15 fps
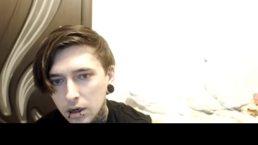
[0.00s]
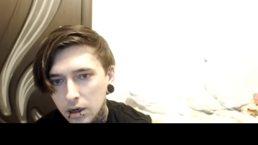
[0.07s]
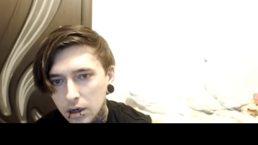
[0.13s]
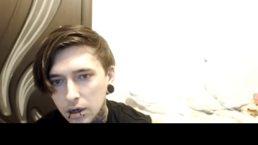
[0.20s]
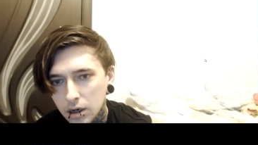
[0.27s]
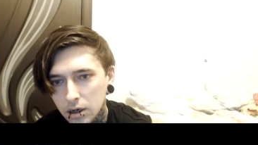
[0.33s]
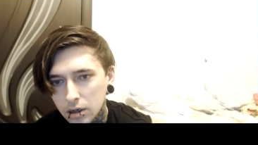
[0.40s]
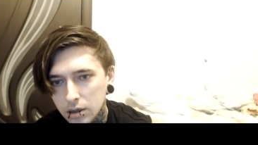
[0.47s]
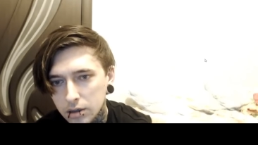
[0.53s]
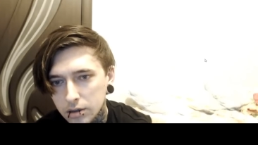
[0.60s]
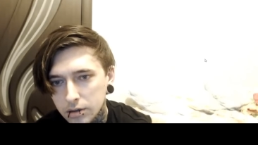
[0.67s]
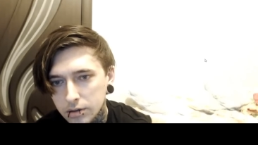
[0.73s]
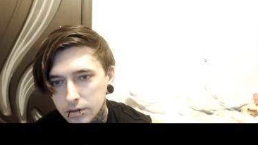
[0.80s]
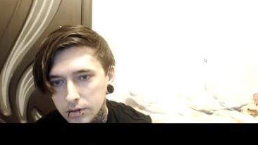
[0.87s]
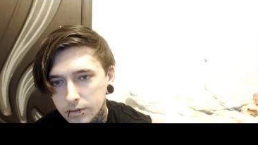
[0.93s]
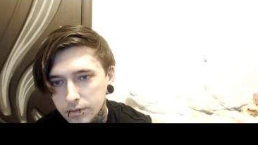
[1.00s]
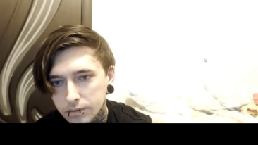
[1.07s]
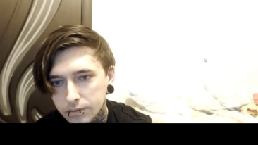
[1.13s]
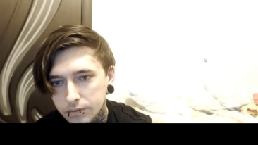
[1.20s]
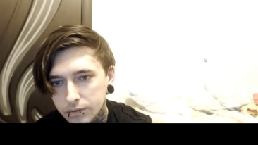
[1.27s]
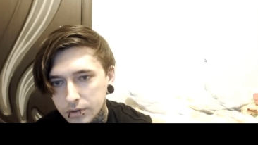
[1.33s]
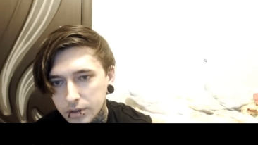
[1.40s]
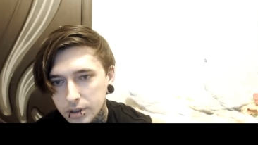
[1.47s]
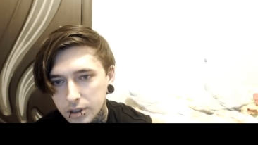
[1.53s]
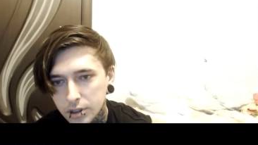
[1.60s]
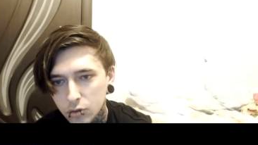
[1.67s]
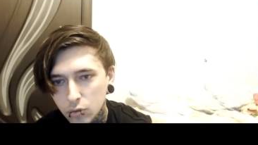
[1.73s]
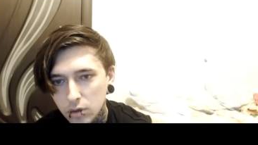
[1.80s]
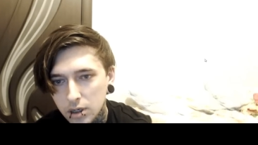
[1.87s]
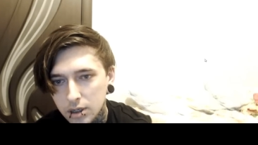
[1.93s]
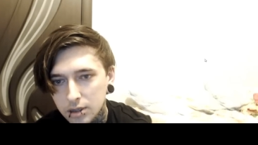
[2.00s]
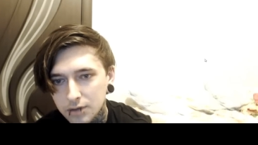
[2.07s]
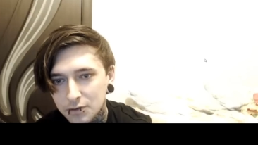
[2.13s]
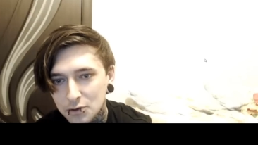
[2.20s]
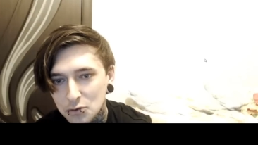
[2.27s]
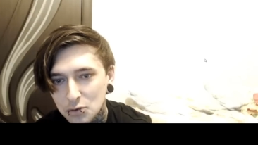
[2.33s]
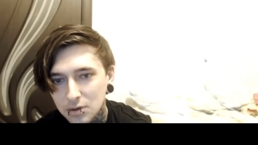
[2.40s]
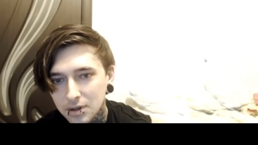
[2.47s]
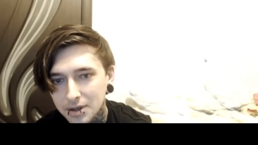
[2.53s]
а, в июле этого года.